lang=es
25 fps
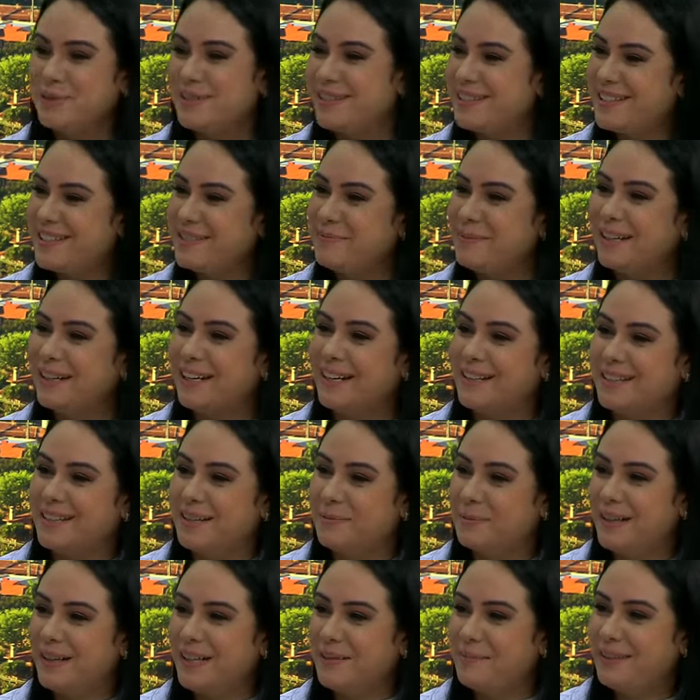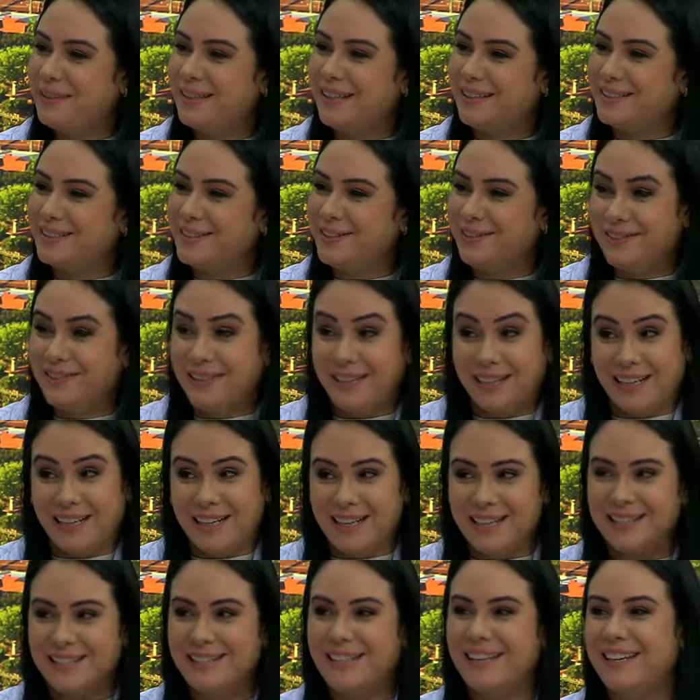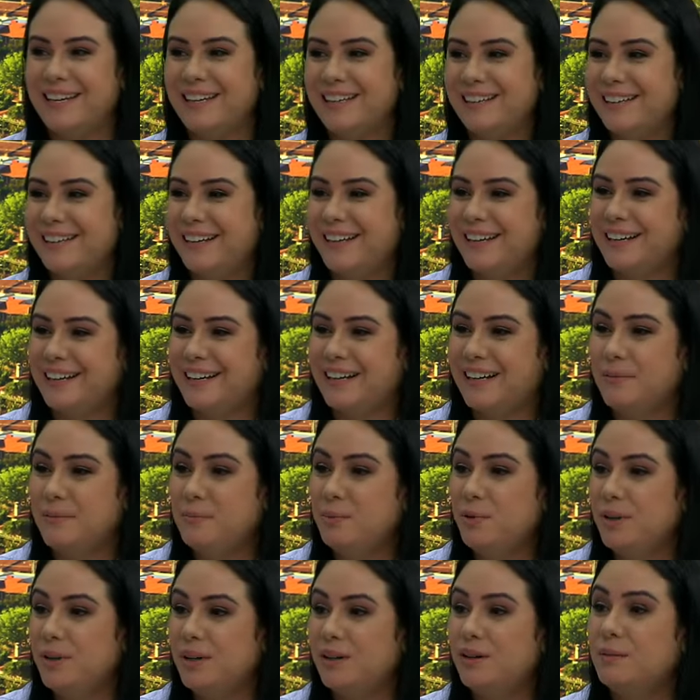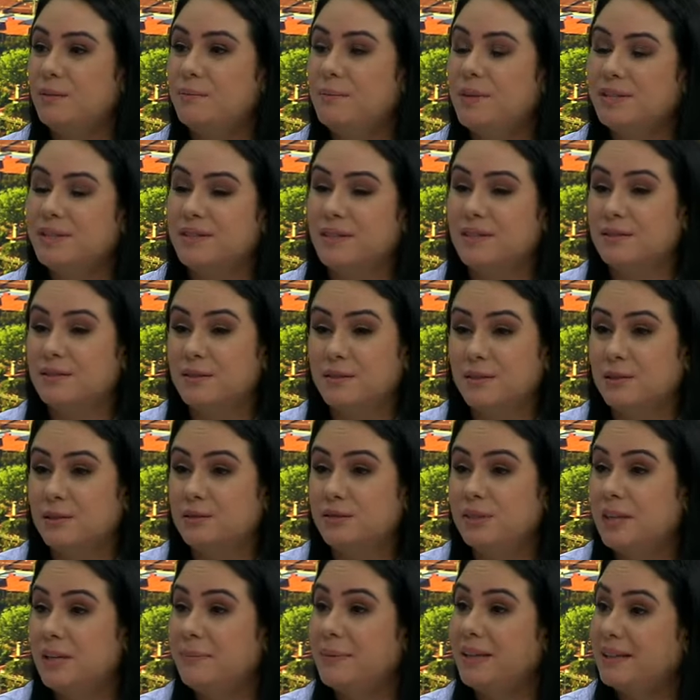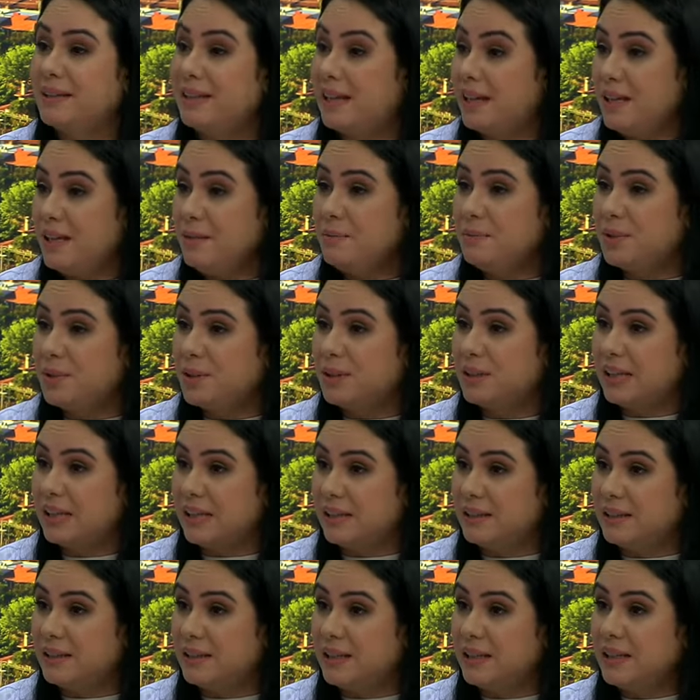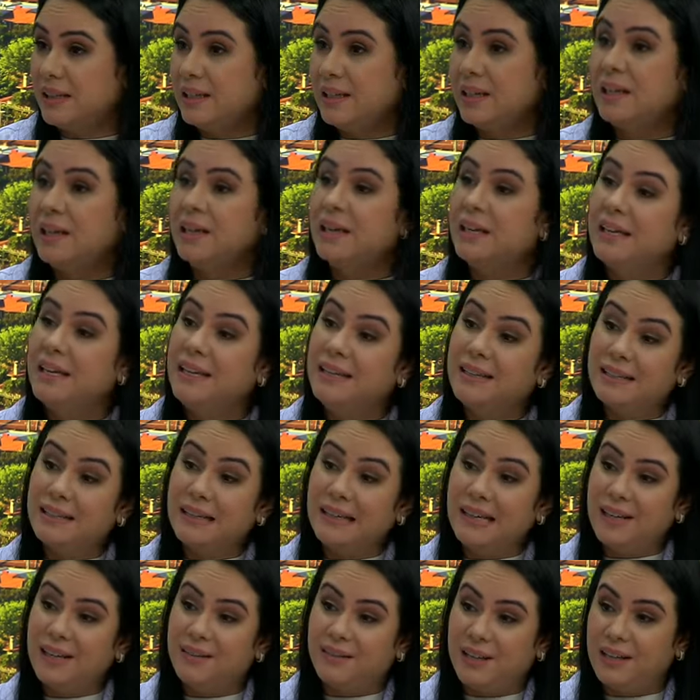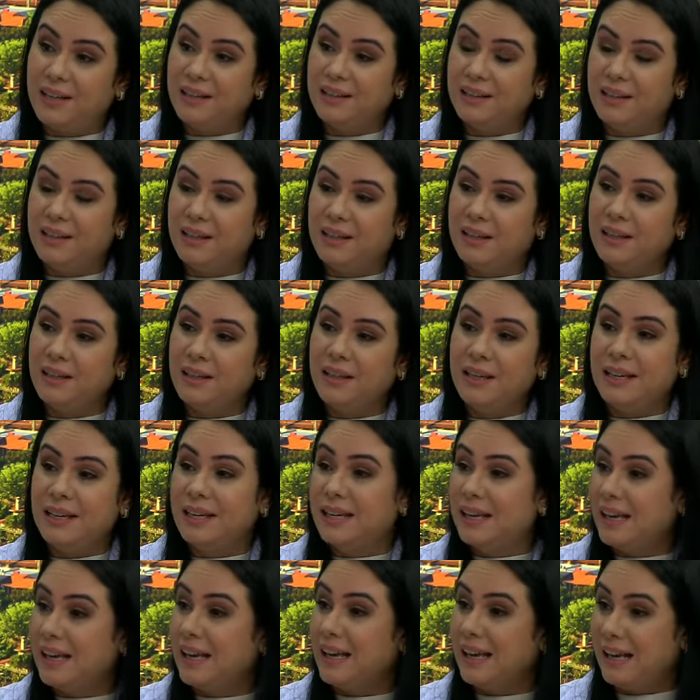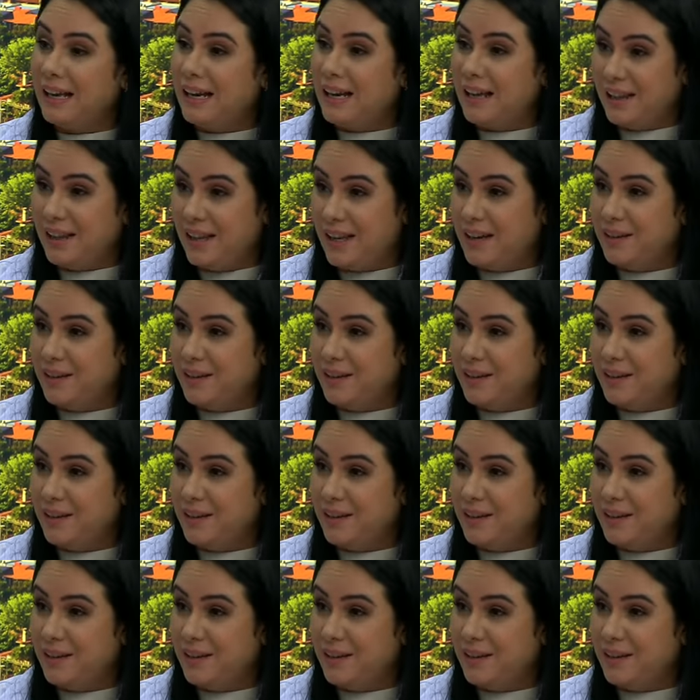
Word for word: muchísimas gracias por la invitación. Agradecida de estar acá, poder conversar sobre un tema tan importante y relevante que es la